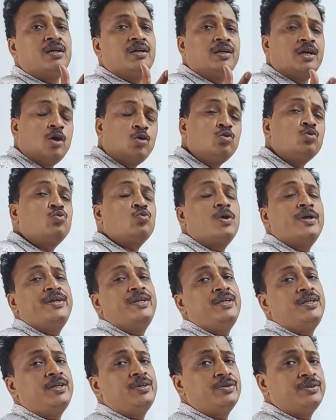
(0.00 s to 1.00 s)
डाउन
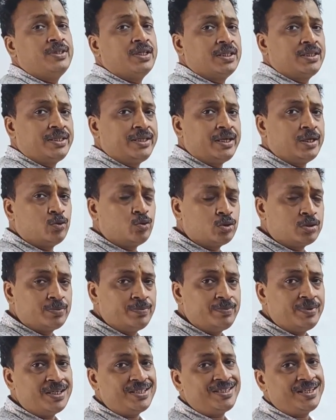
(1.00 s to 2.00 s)
क्वालिटी हो जाती है
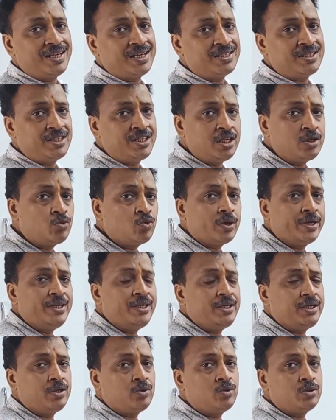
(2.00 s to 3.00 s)
उसमें से अच्छी
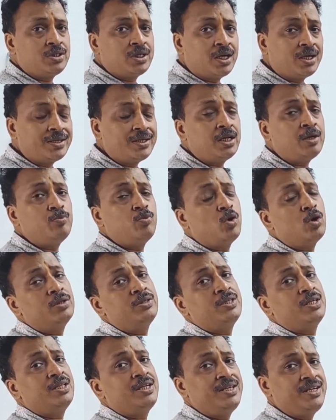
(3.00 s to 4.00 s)
क्वालिटी को छांटना बहुत
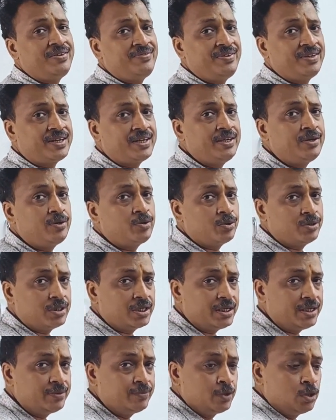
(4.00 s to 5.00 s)
ज़्यादा डिफ़िकल्ट होता
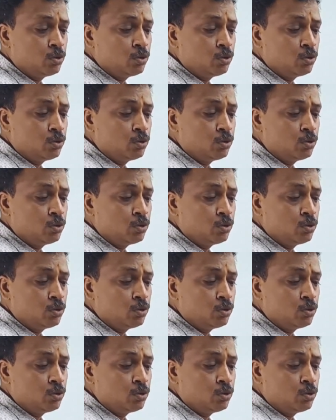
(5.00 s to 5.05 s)
है